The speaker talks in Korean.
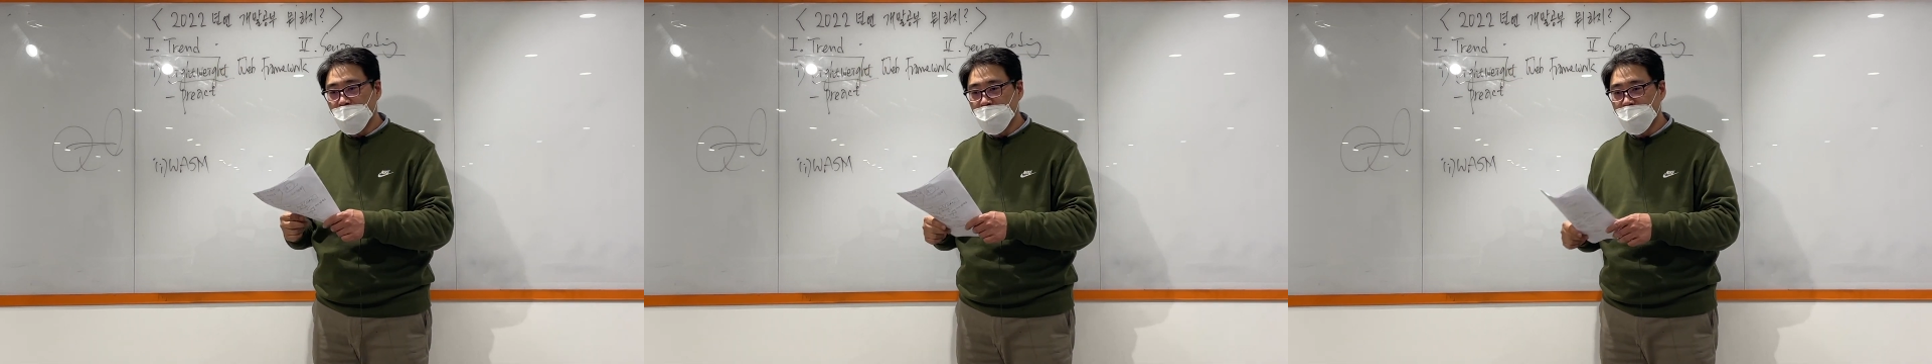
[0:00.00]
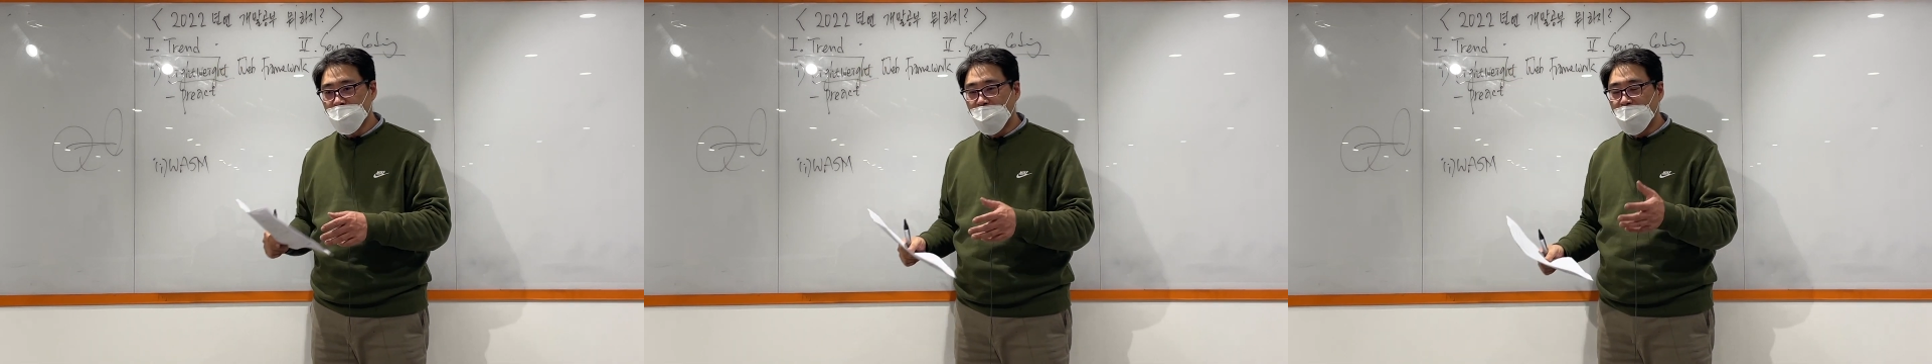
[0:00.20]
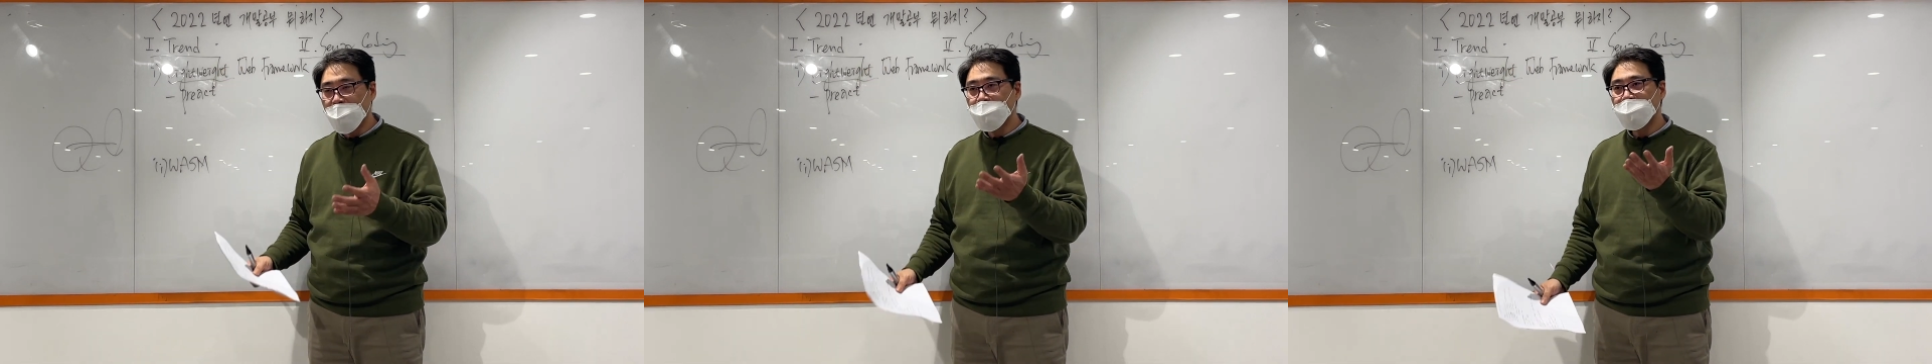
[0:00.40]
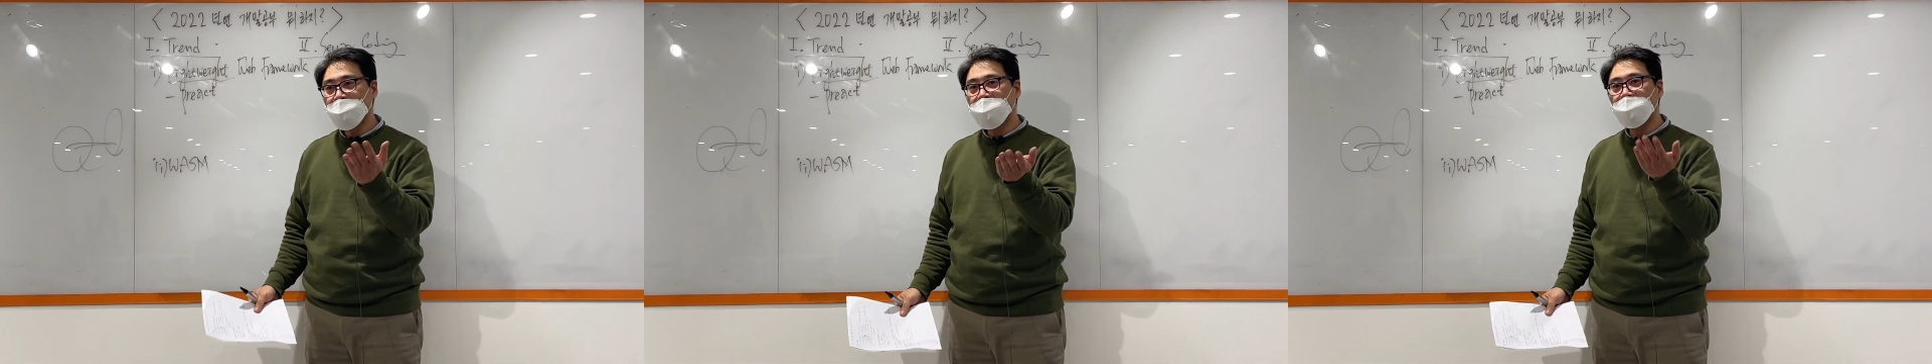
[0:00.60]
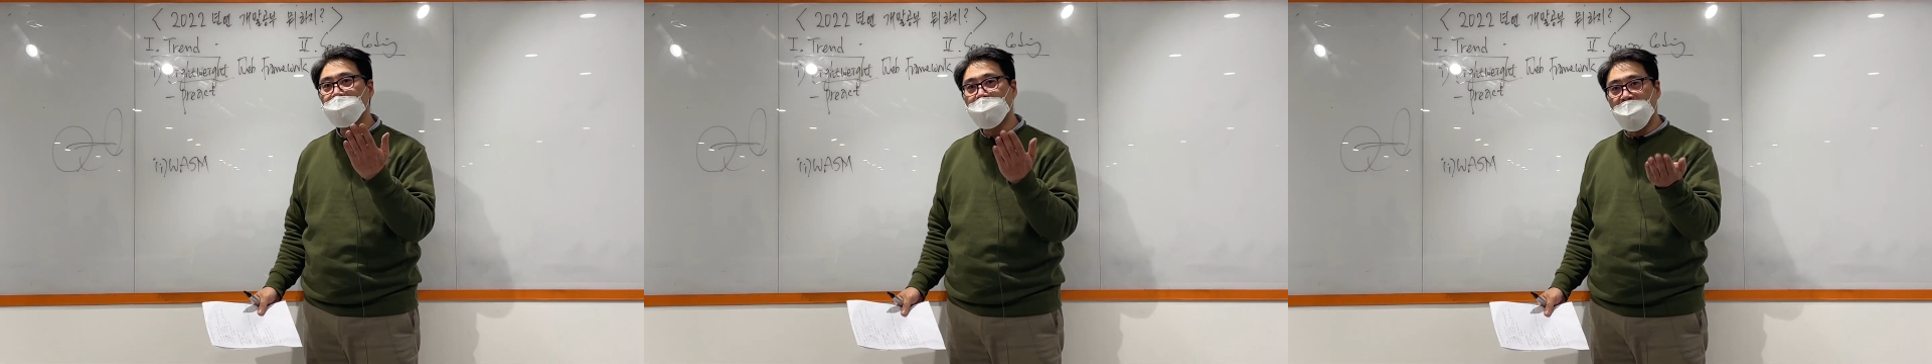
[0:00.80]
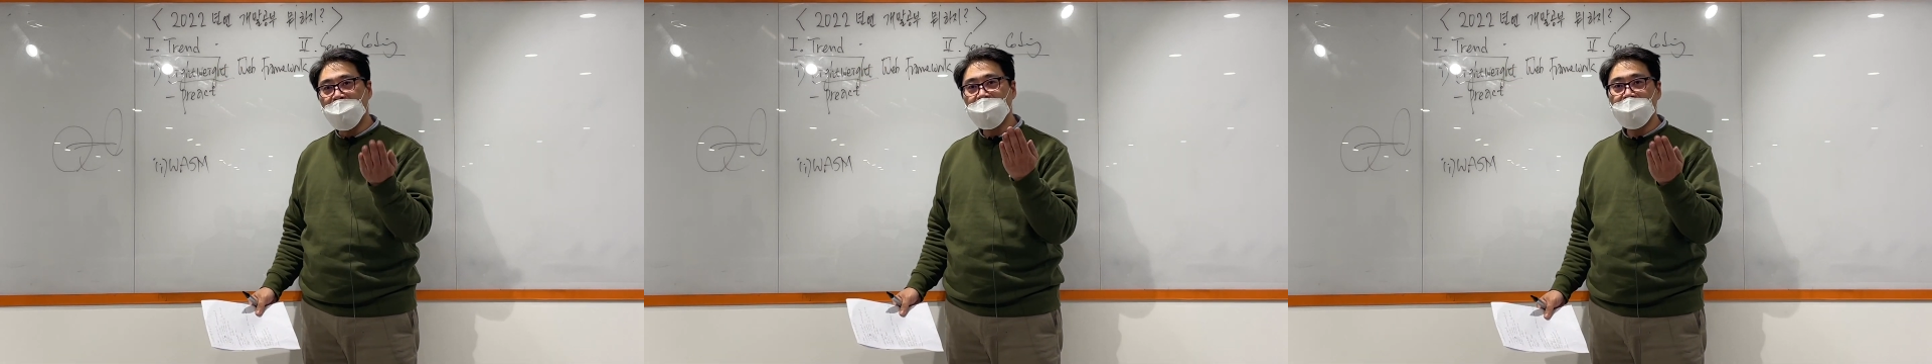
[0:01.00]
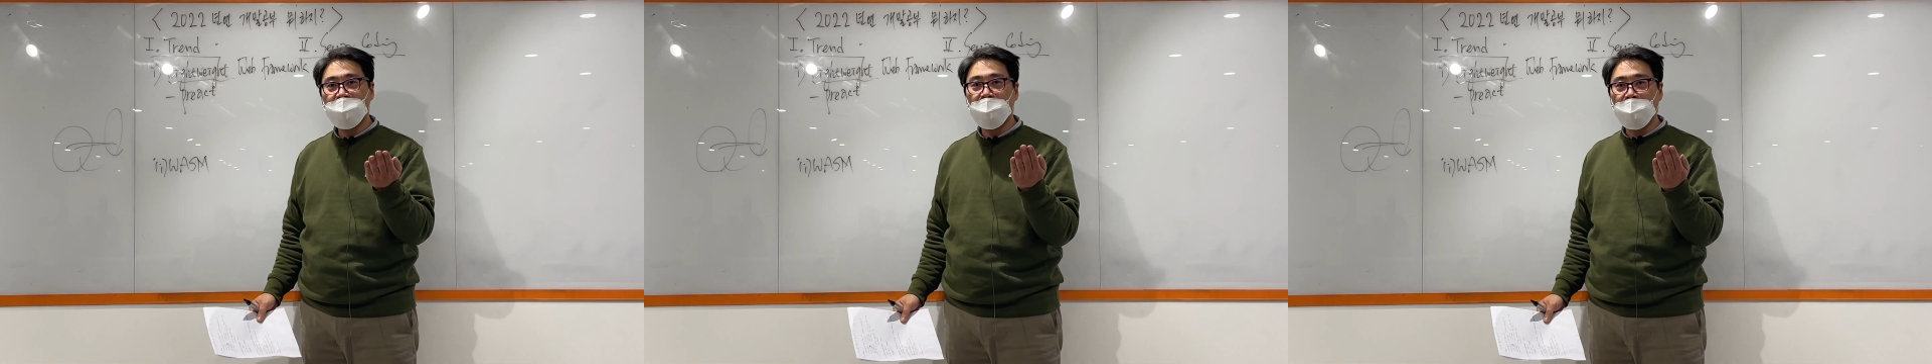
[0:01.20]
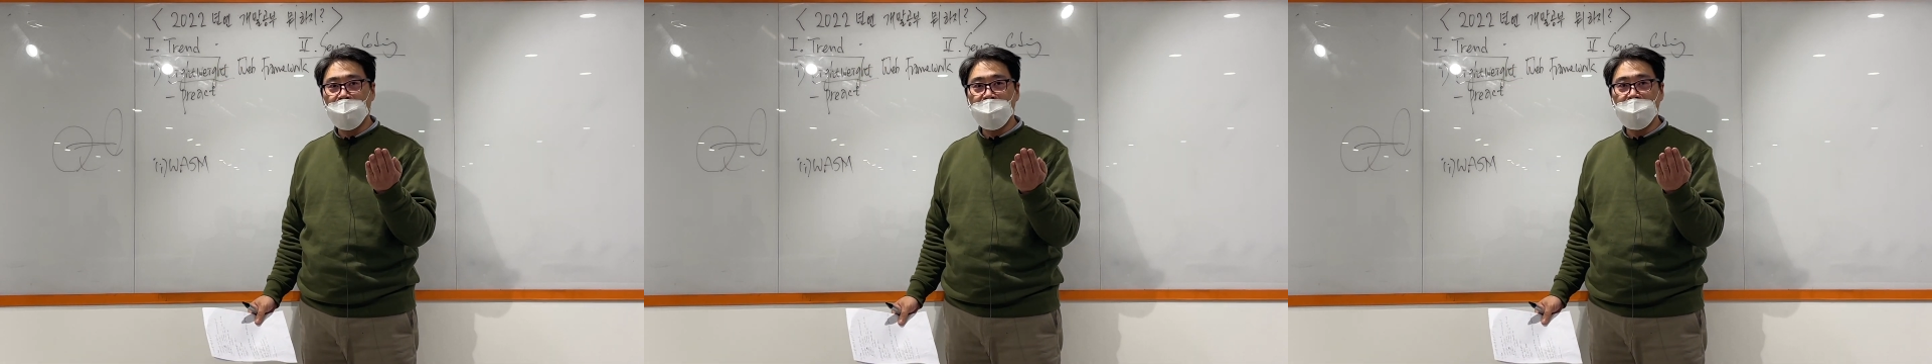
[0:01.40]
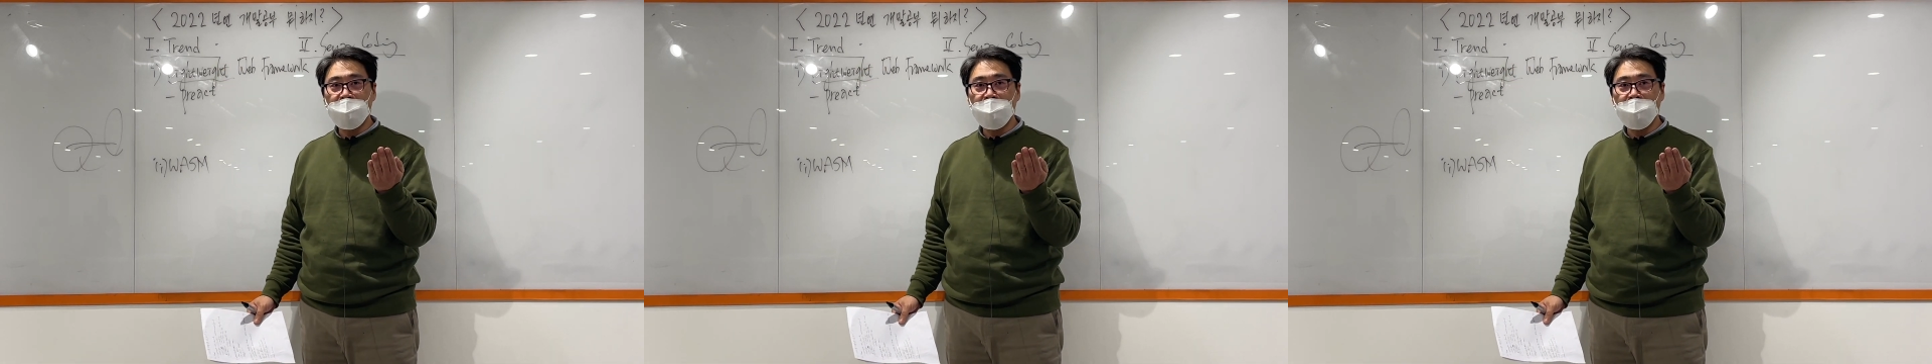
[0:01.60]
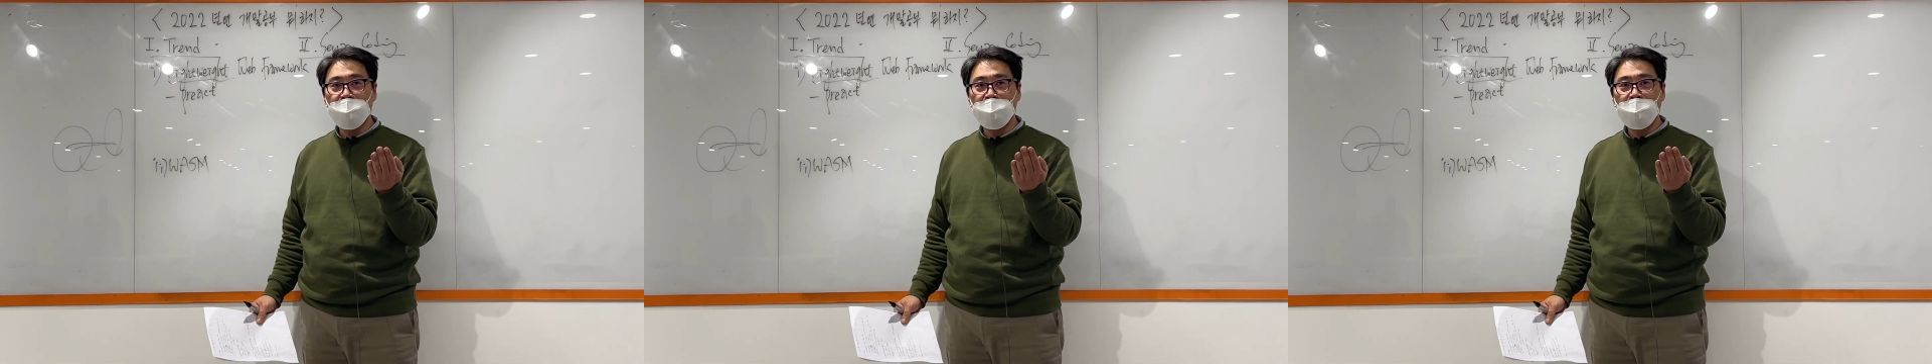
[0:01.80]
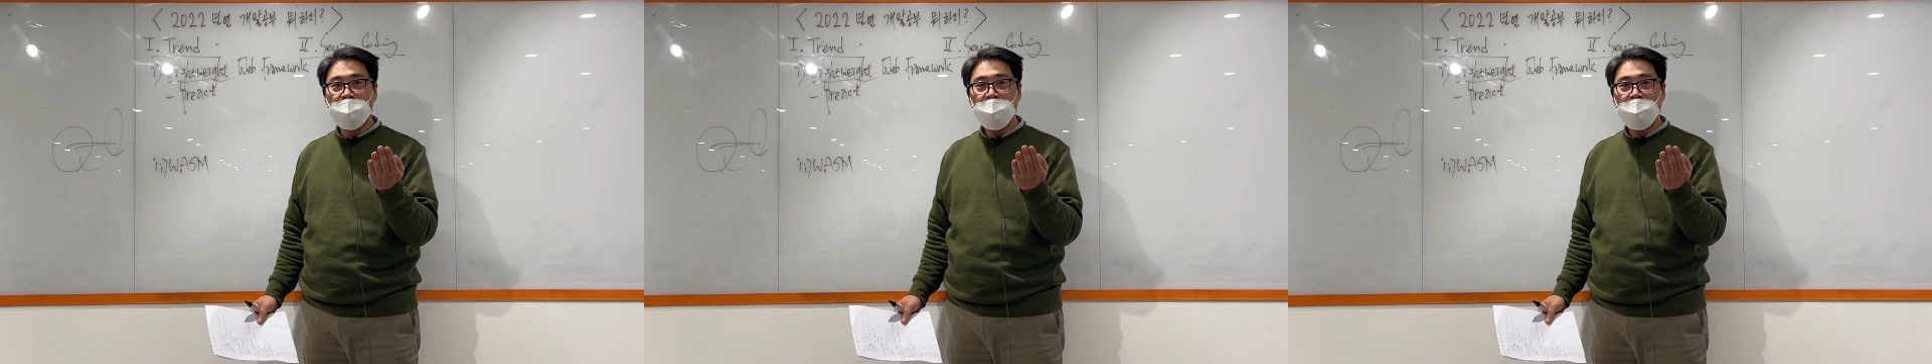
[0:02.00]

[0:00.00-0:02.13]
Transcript: 이게 하이브리드를 많이 쓰잖아요, 지금.